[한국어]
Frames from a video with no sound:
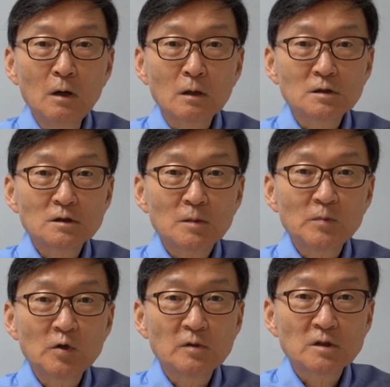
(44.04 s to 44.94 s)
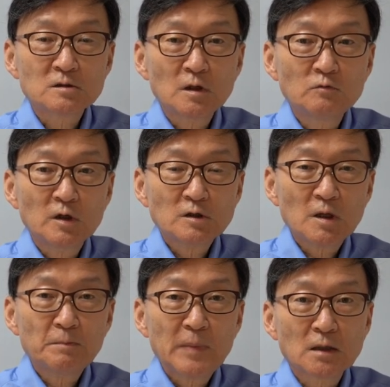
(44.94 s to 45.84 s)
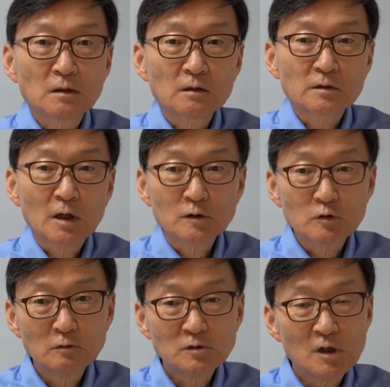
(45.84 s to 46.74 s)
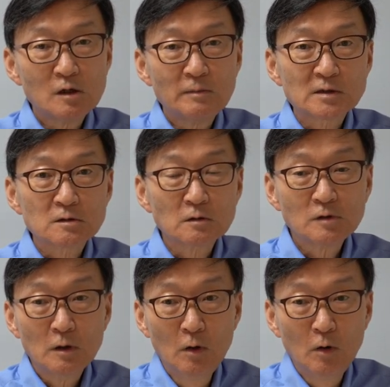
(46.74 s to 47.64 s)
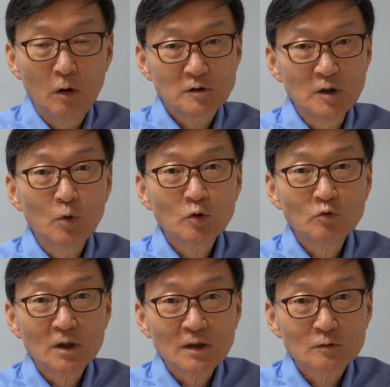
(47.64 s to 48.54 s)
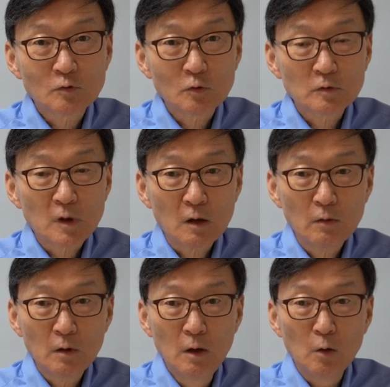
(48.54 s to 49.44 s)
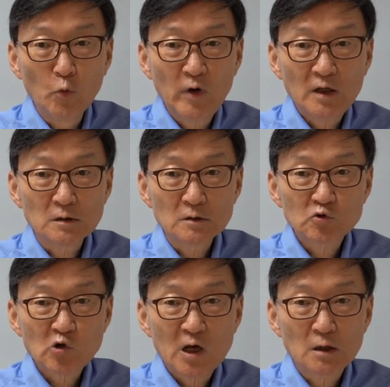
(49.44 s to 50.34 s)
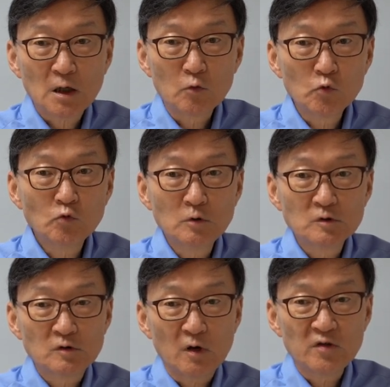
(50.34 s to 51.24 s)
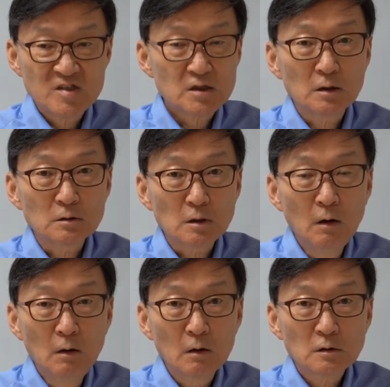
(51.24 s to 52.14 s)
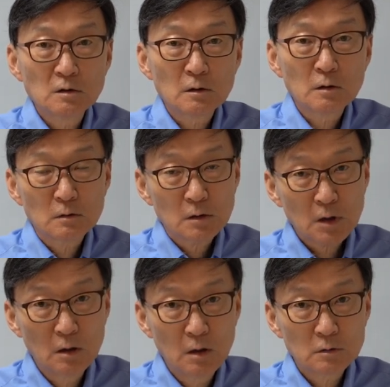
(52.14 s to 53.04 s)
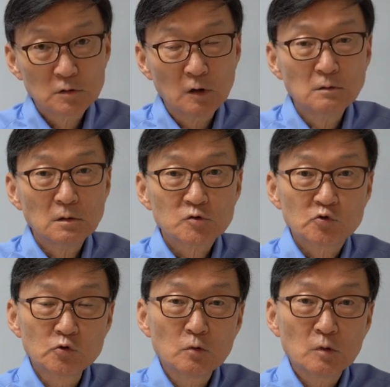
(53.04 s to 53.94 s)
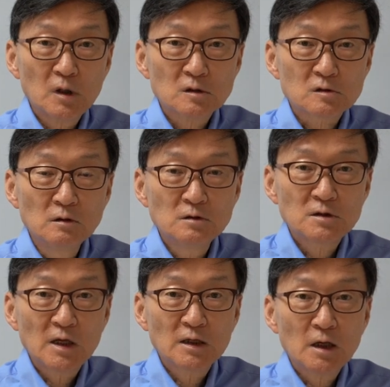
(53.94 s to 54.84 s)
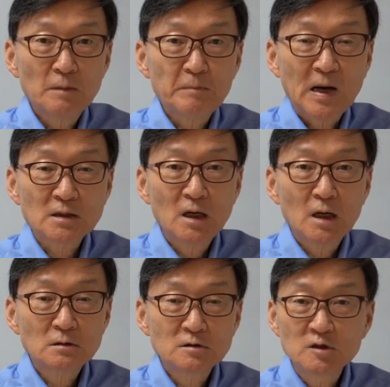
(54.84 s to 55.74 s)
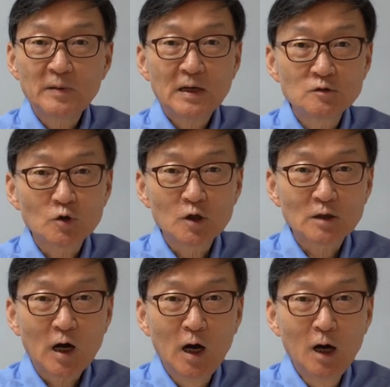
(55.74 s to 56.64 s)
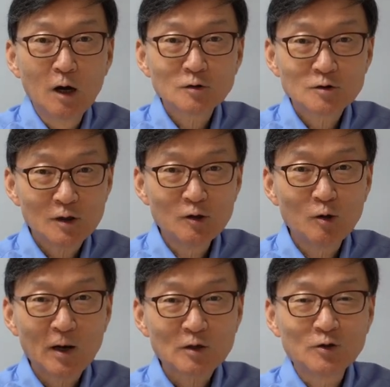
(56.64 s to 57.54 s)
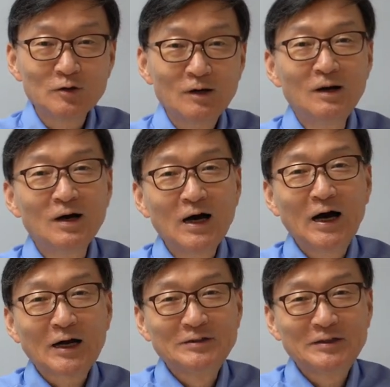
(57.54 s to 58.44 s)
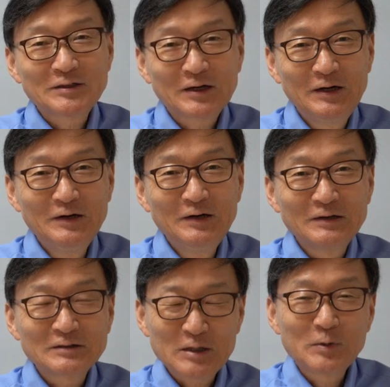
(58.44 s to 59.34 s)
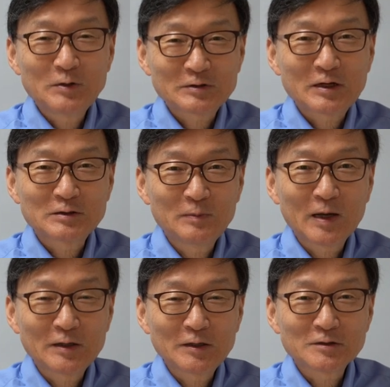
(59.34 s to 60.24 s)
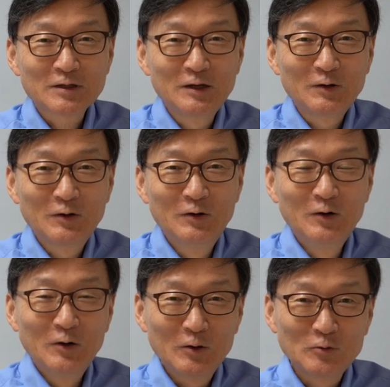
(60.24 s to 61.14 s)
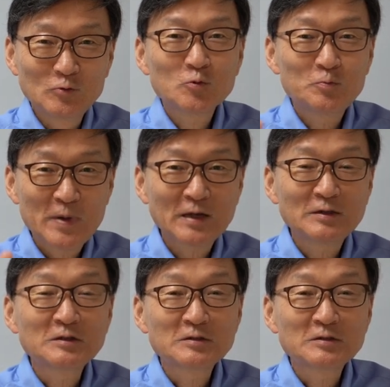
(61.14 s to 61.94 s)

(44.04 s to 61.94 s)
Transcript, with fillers: 근데 제가 미국에 있을 때우연 책방에 들렸다가 저런 책을 봤어요. 근데 어, 제목이 눈에 딱 들어오더라고요. When China ruled the sea. 그러니까 전, 중국이 전 세계 바다를 지배한 적이 있다. 그래서 제가 읽어봤거든요. 아, 근데 제가 재미있는 사실 발견했어요. 600년